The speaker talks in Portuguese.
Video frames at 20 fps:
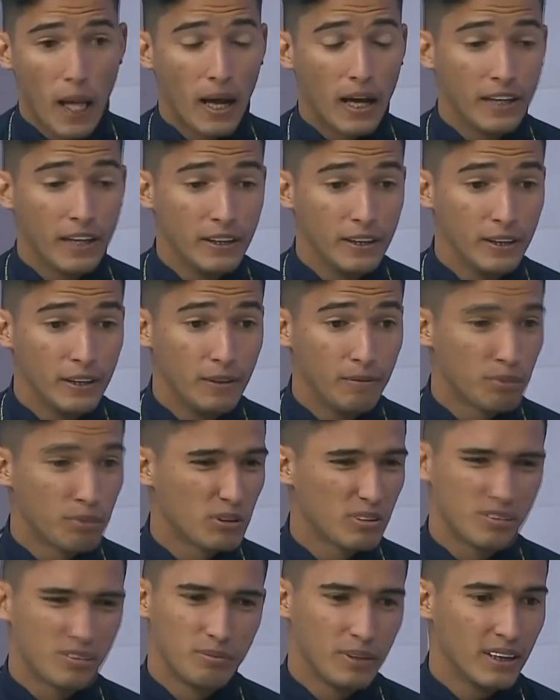Aí, pronto,
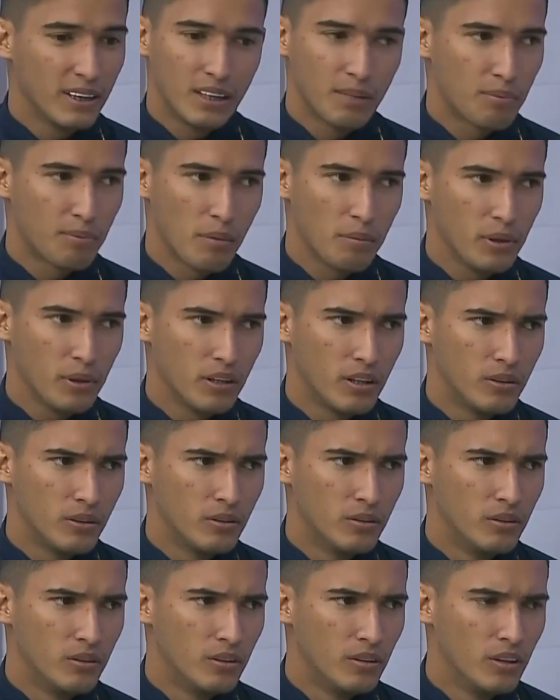disse, mãe, dá pra mim não.
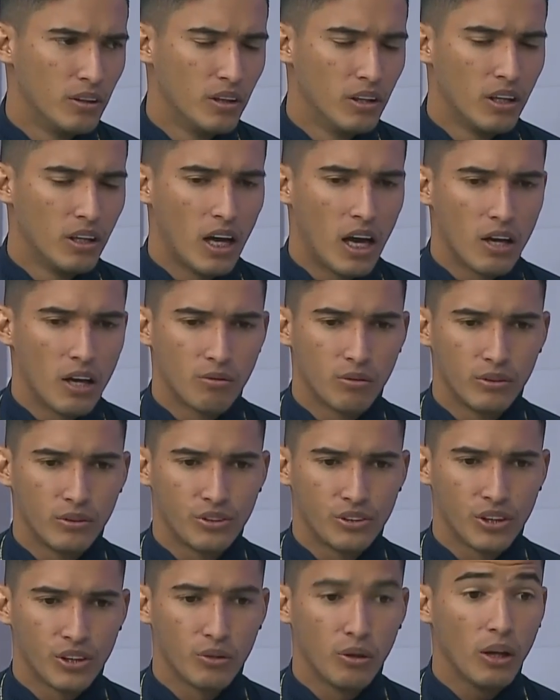É. Aí quando
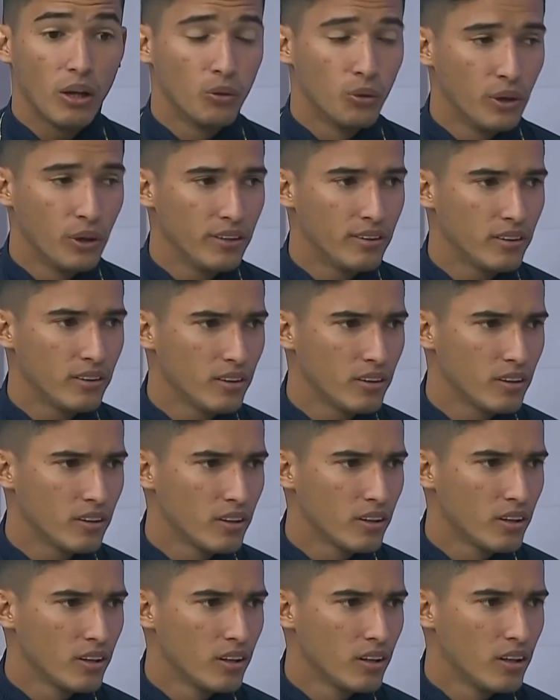chegou a noite,
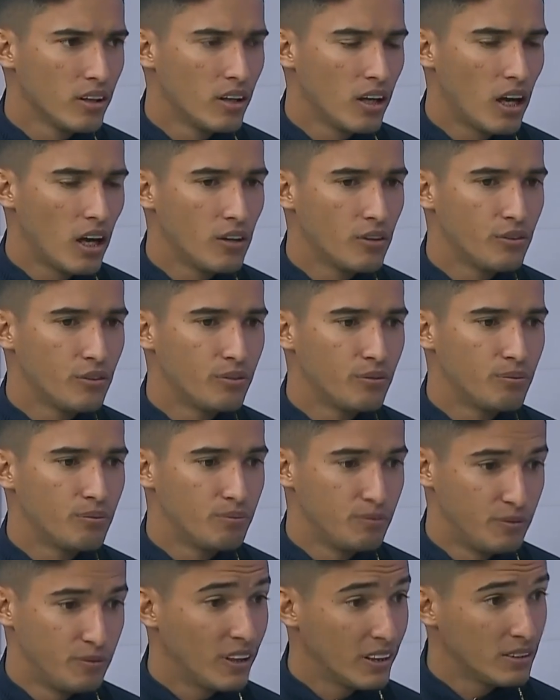Aí eu
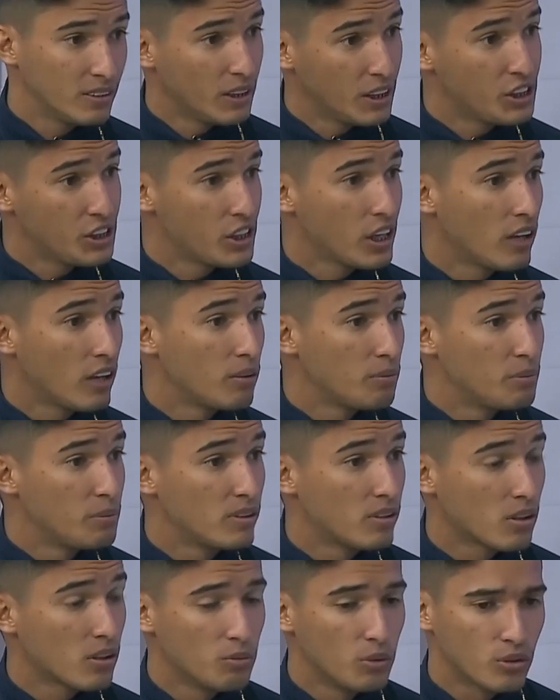fazia, recheava a
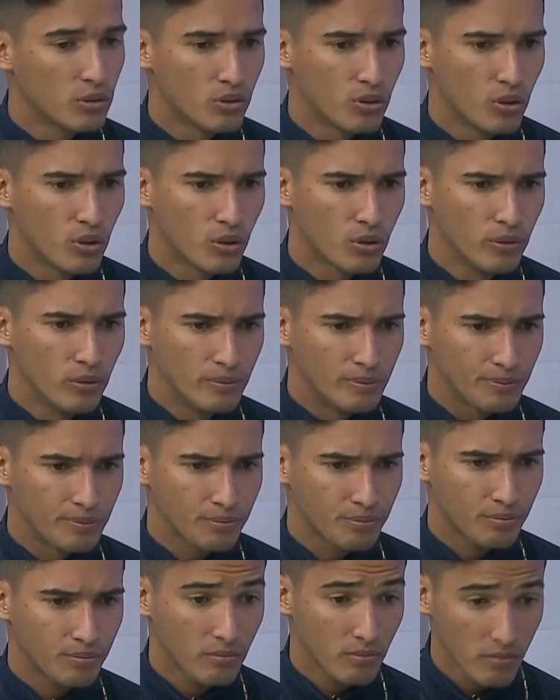pizza com meu sogro.
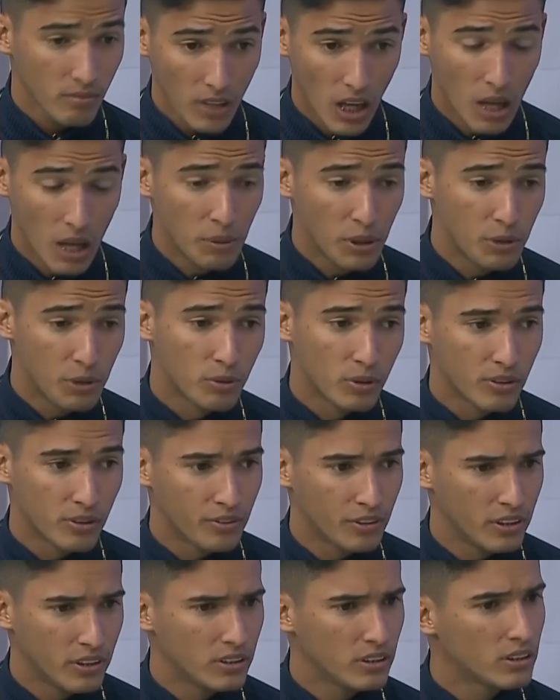Aí minha esposa
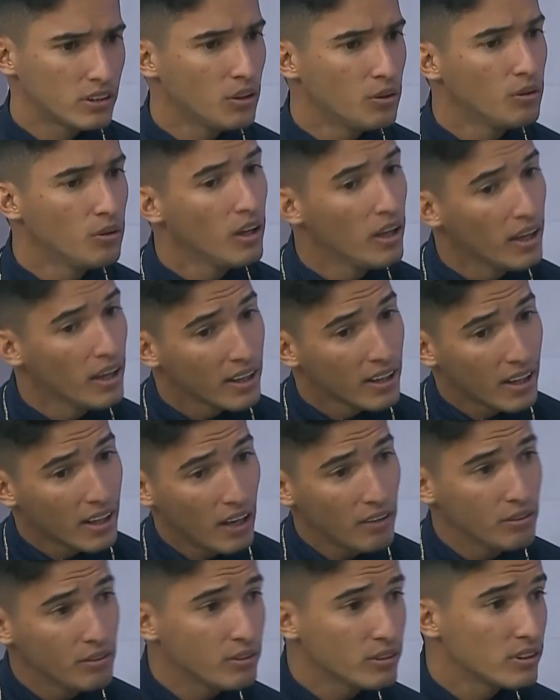fez, então,
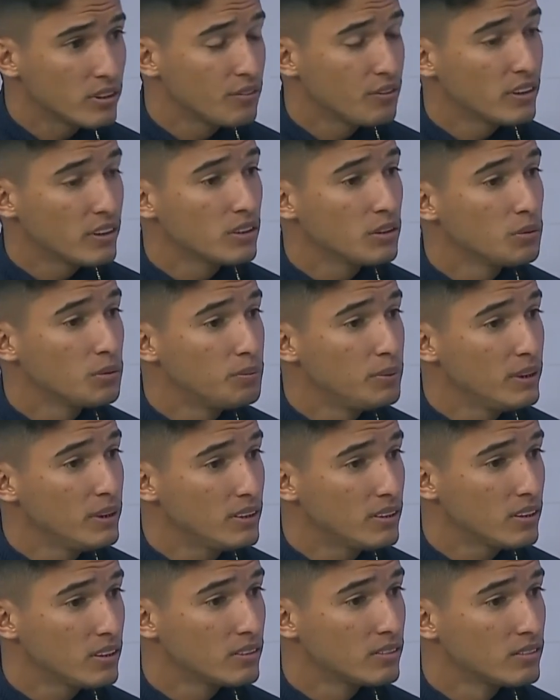grave você fazendo
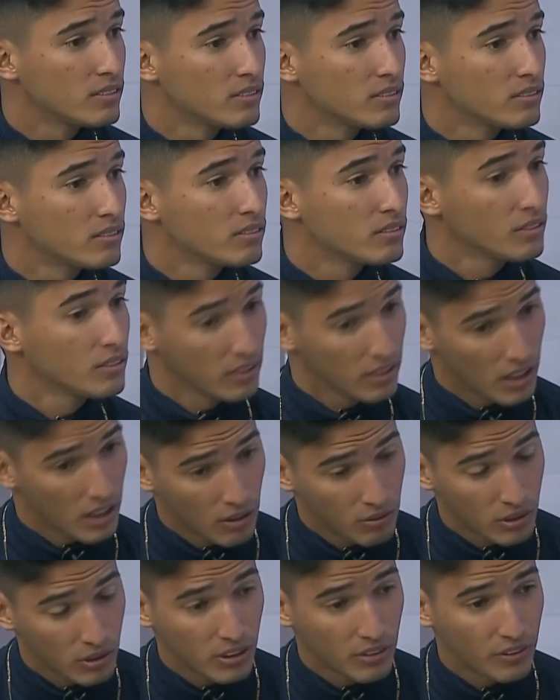pizza.
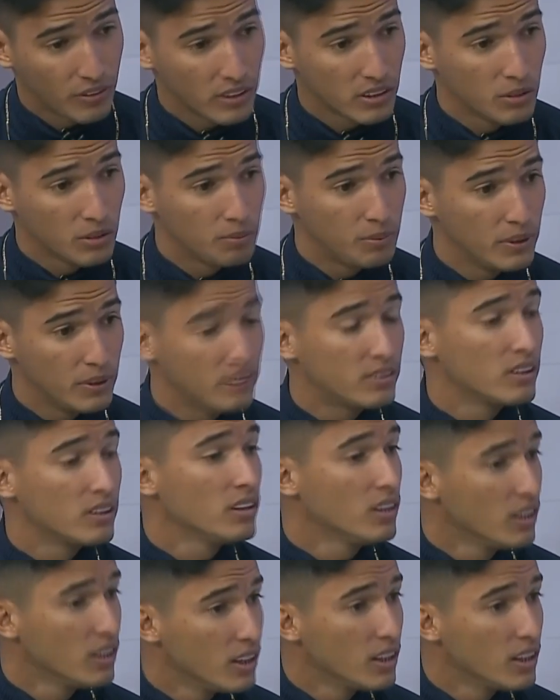Grave você fazendo pizza,